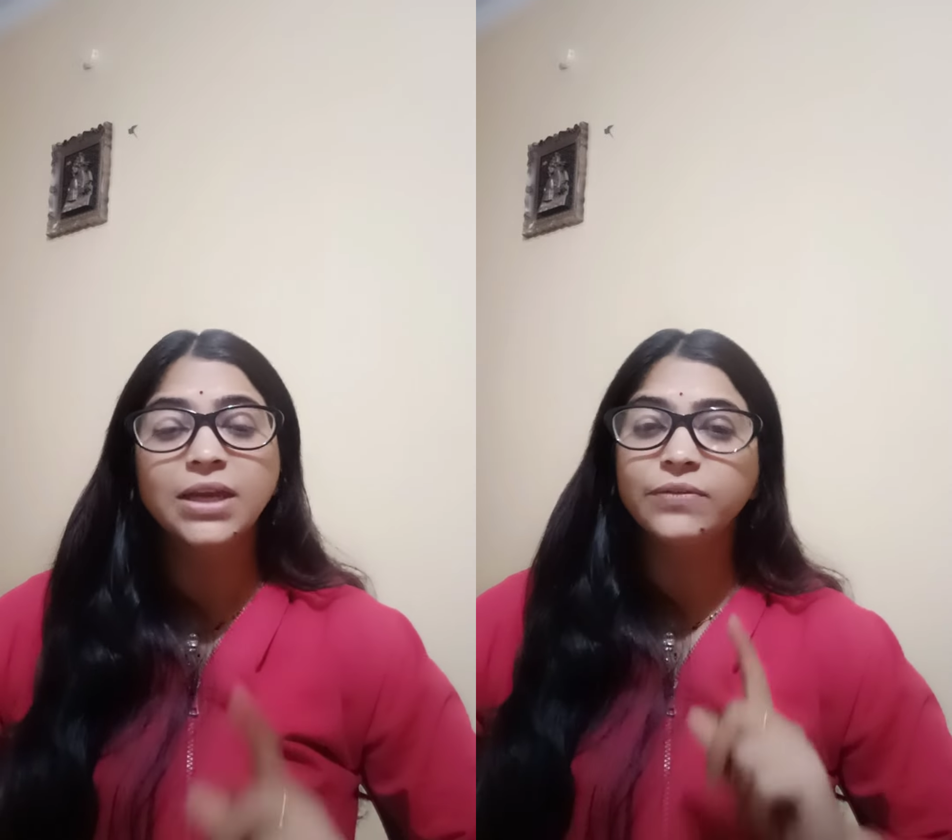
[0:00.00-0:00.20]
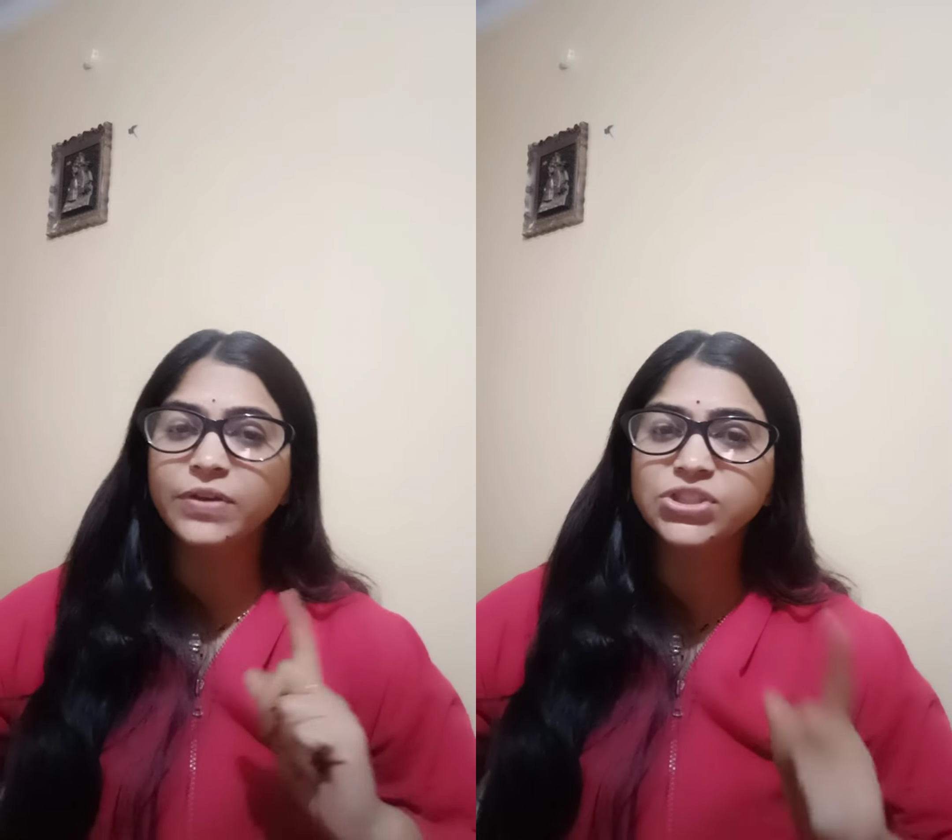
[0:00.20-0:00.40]

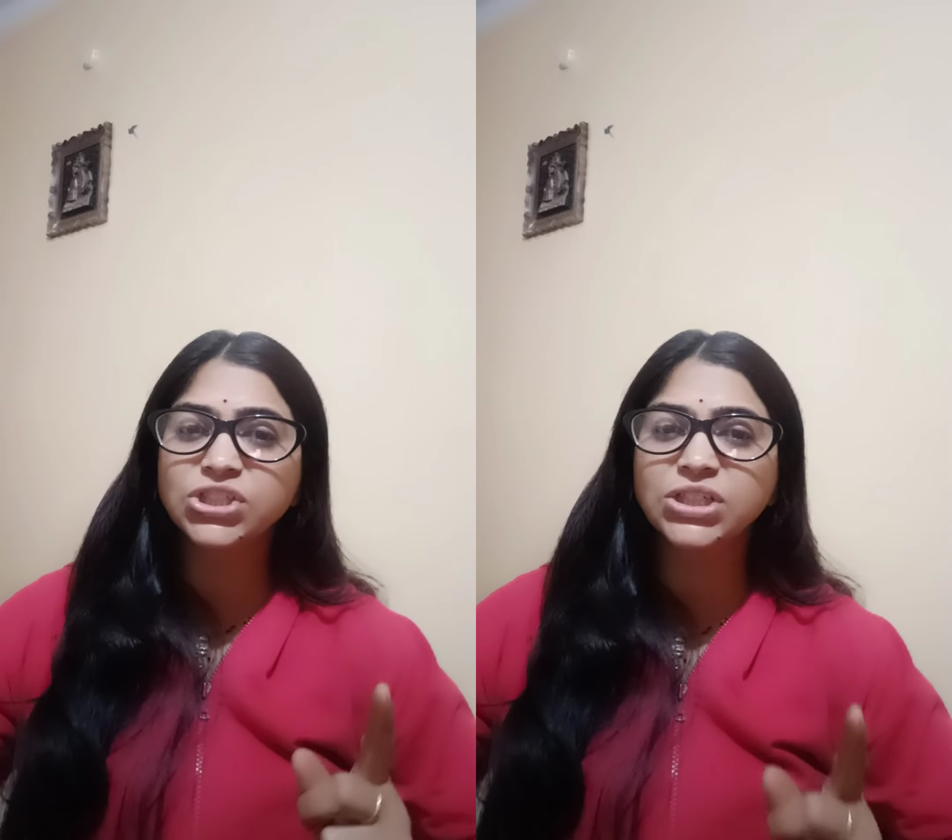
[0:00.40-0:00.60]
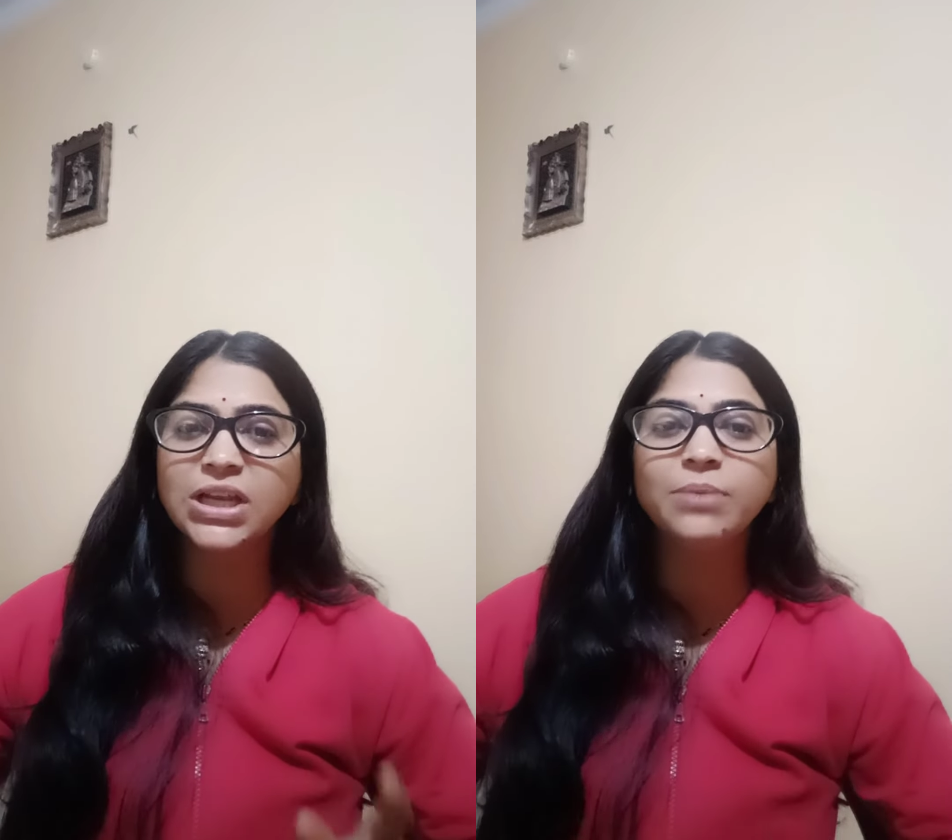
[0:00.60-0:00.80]

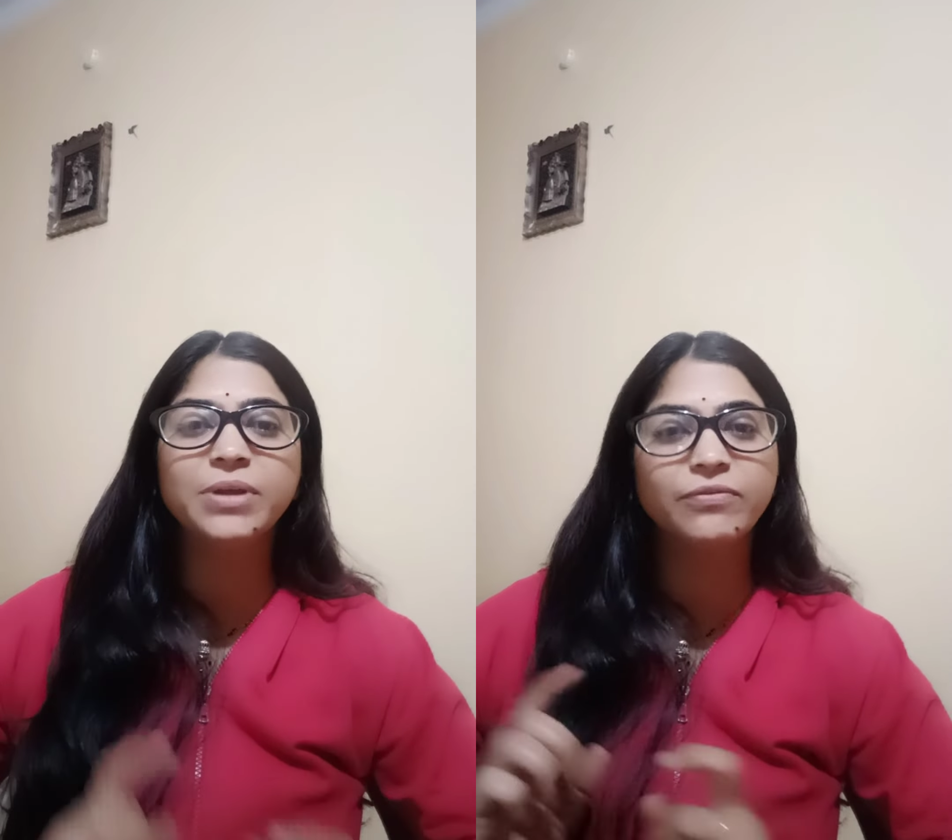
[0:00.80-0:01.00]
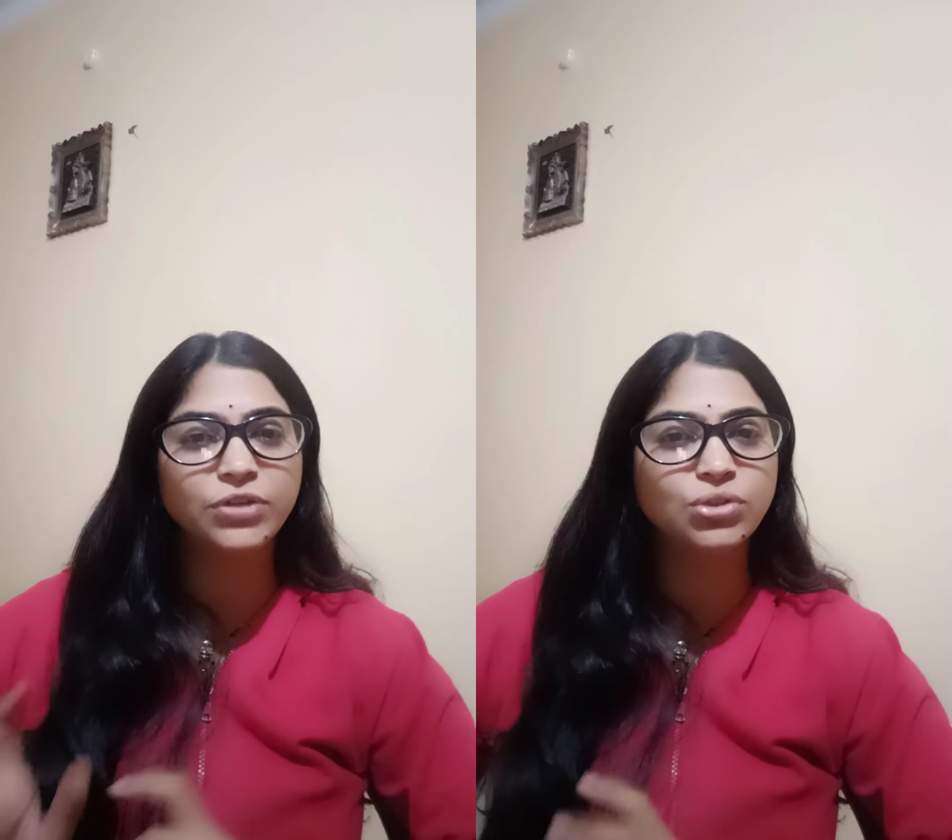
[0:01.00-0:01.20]
डिफ्रेंशिएशन के लिए
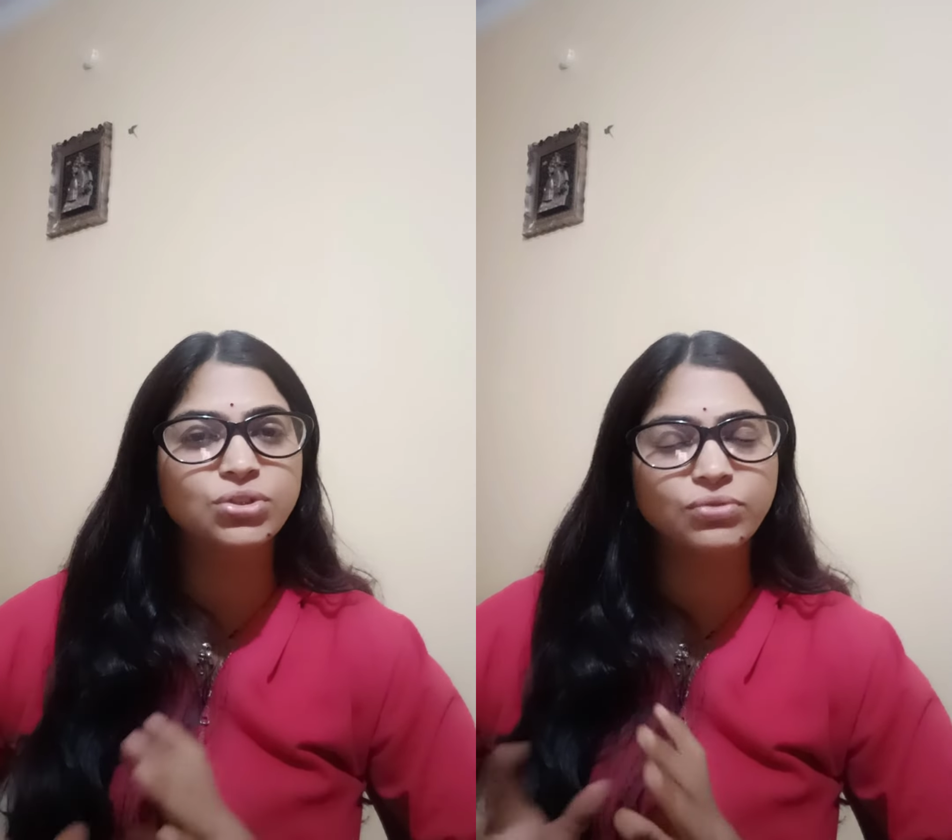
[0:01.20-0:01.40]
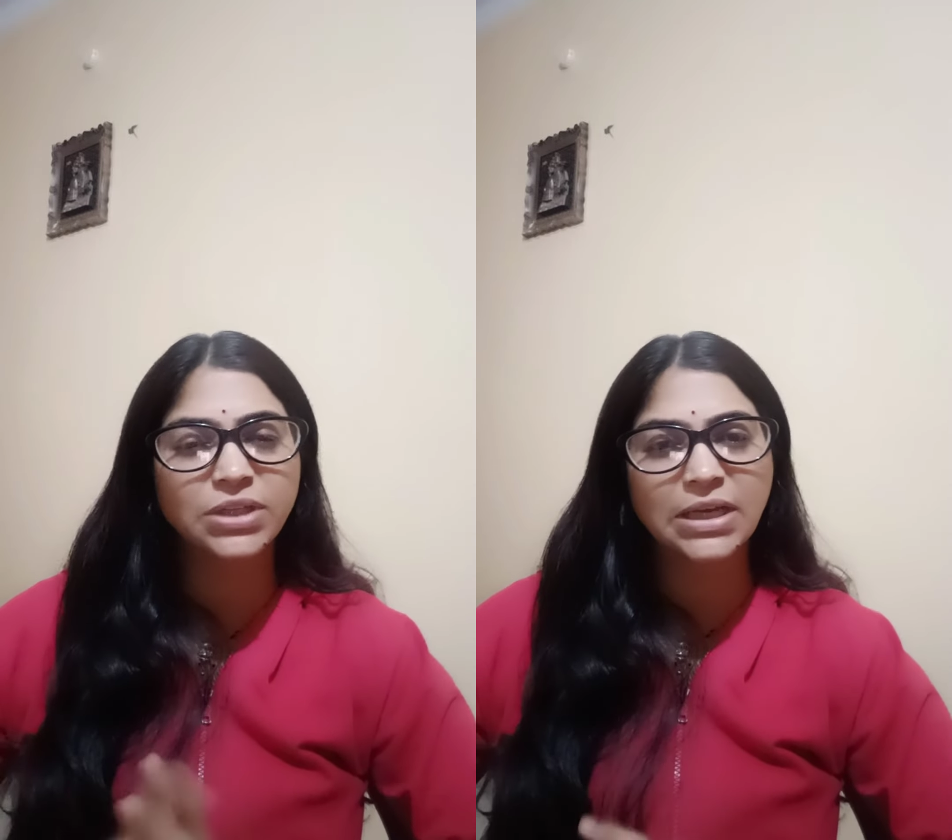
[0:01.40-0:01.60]
मेरा वीडियो
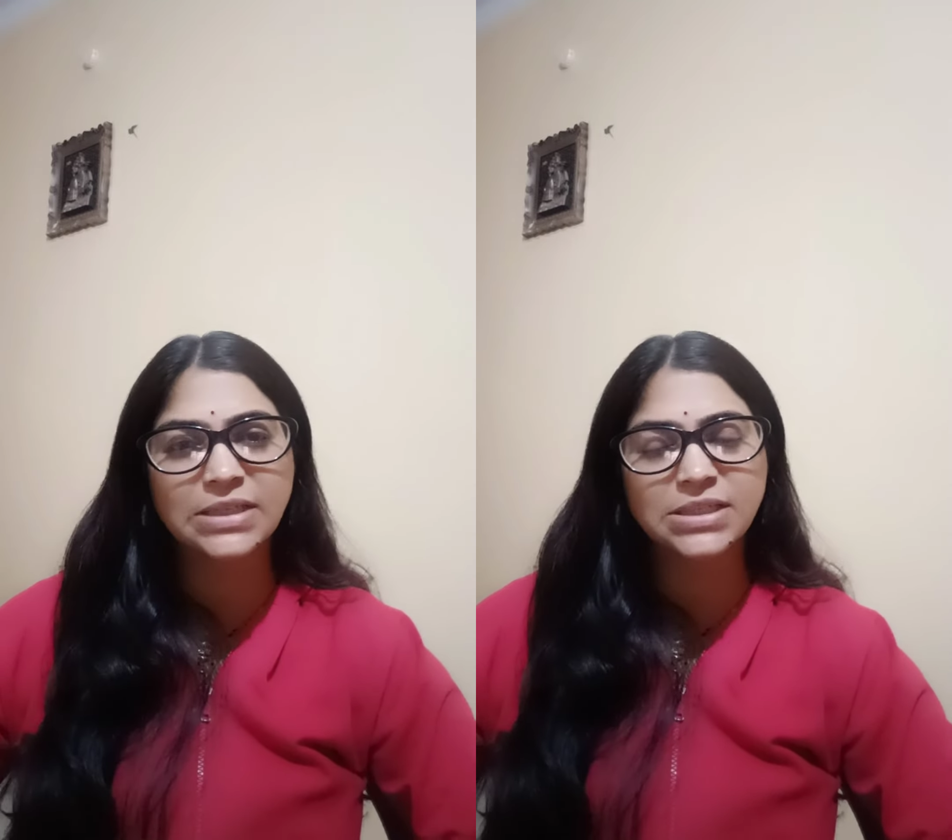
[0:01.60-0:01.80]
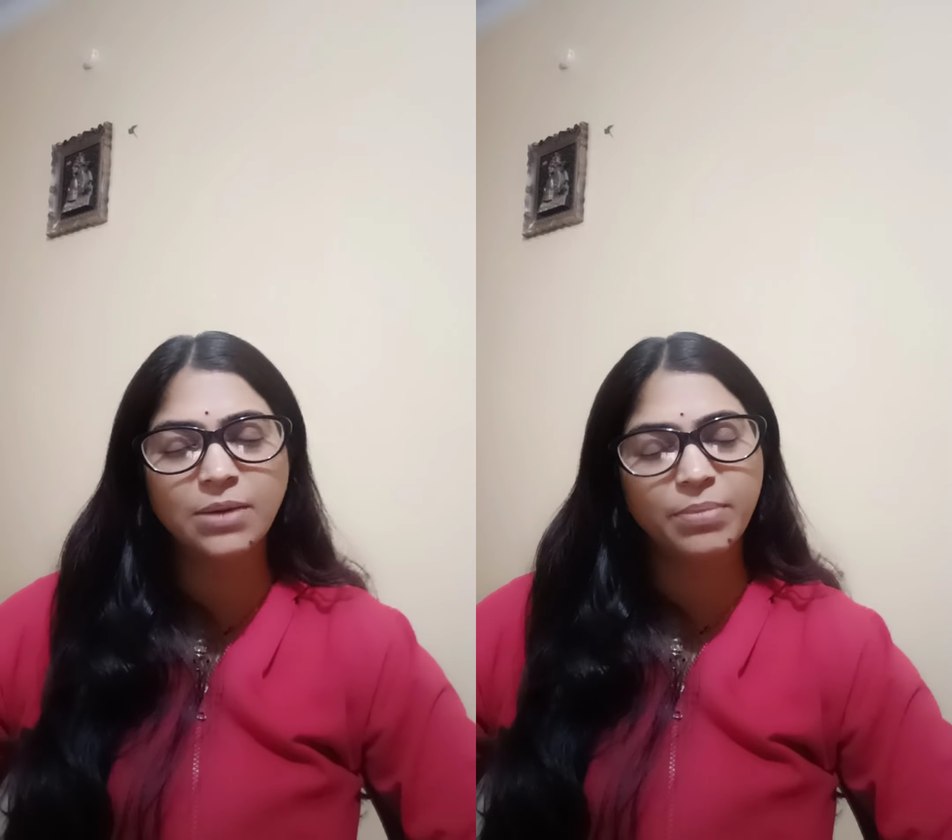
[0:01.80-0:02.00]
जरूर देख लीजिएगा